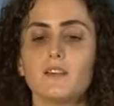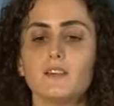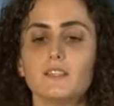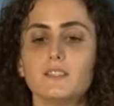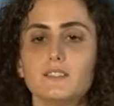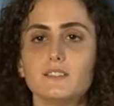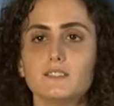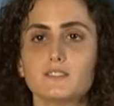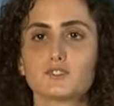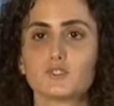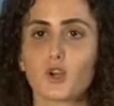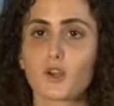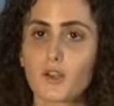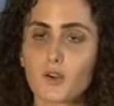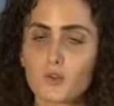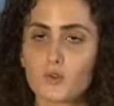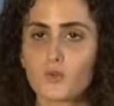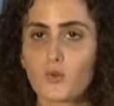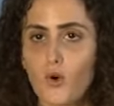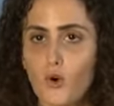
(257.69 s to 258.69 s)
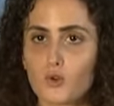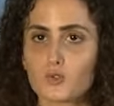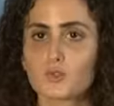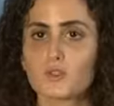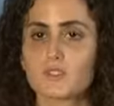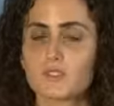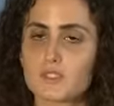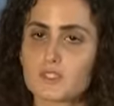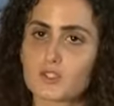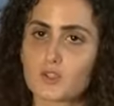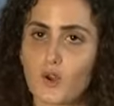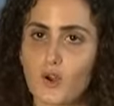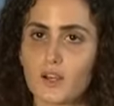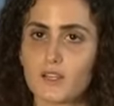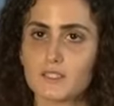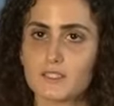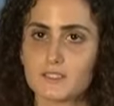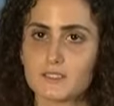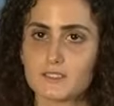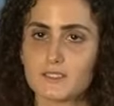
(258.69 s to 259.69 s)
E, só que eu não conto as
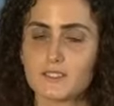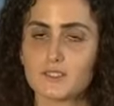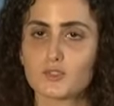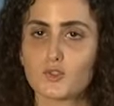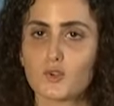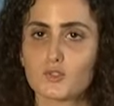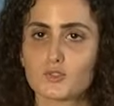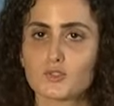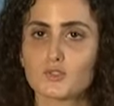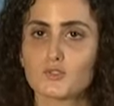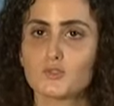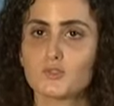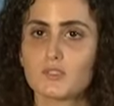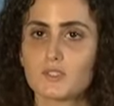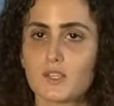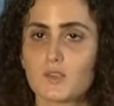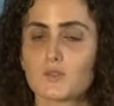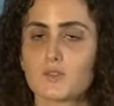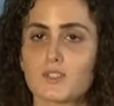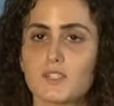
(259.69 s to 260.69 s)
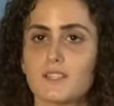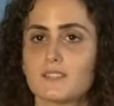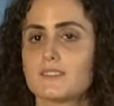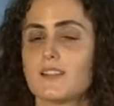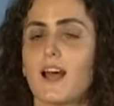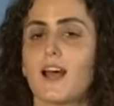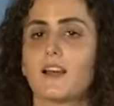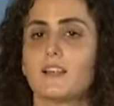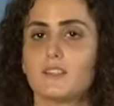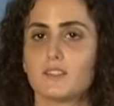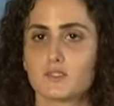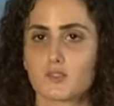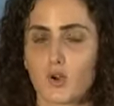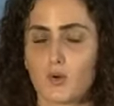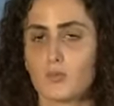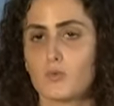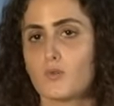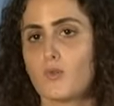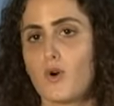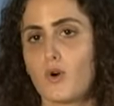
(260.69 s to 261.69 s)
histórias em todos os seus detalhes,
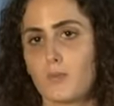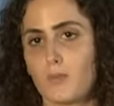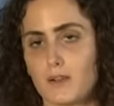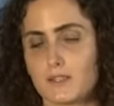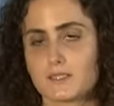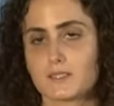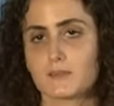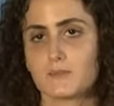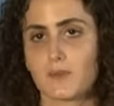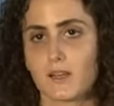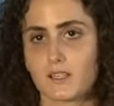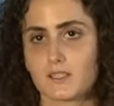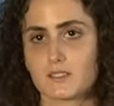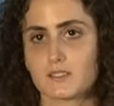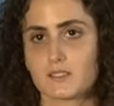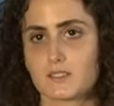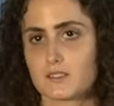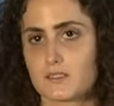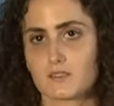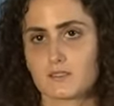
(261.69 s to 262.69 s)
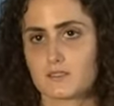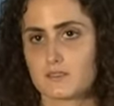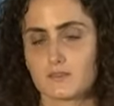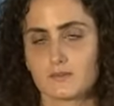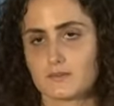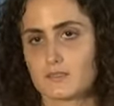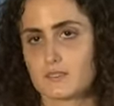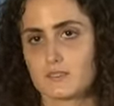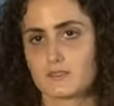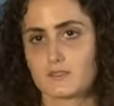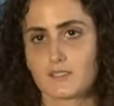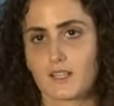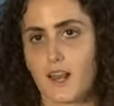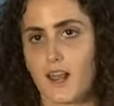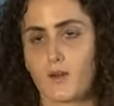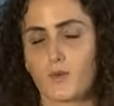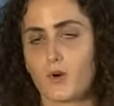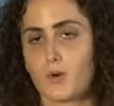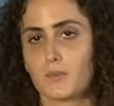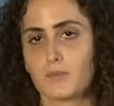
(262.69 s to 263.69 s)
como um romance mais, sei
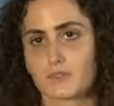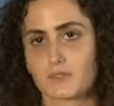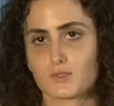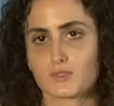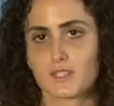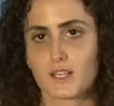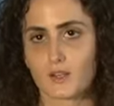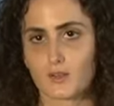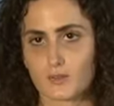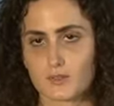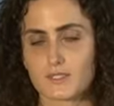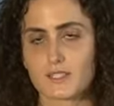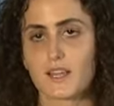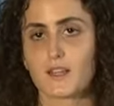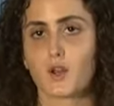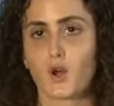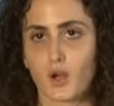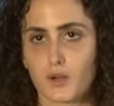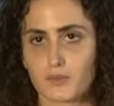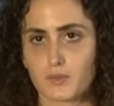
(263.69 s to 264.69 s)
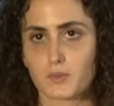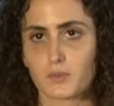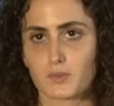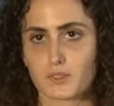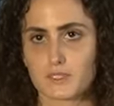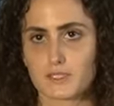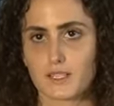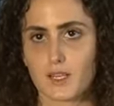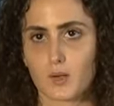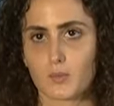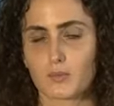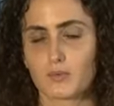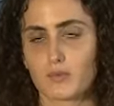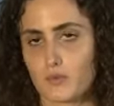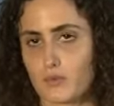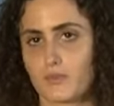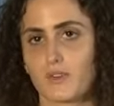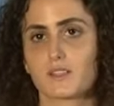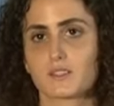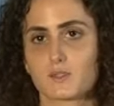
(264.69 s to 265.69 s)
lá, um romance do século XIX, por exemplo. Eu
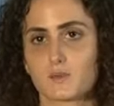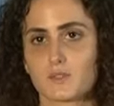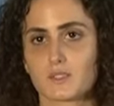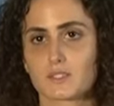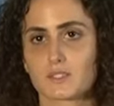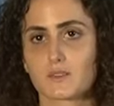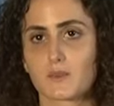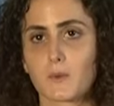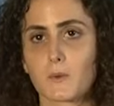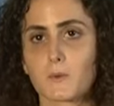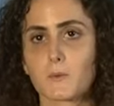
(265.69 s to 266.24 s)
não faço isso.